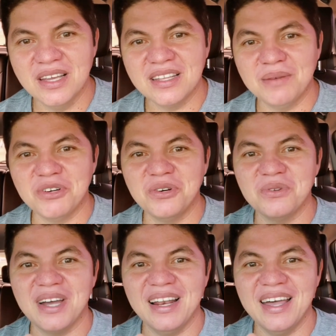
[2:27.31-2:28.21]
Tamo
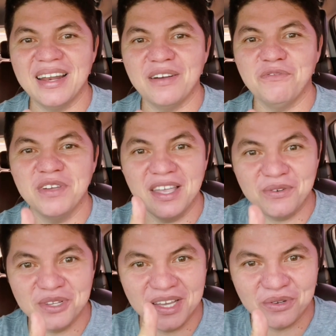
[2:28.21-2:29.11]
junto, galera. Fiquem
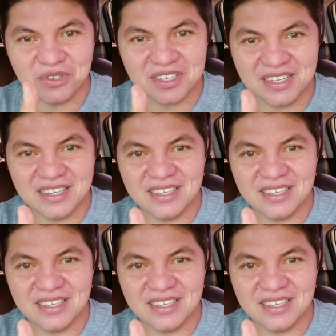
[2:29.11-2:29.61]
com Deus.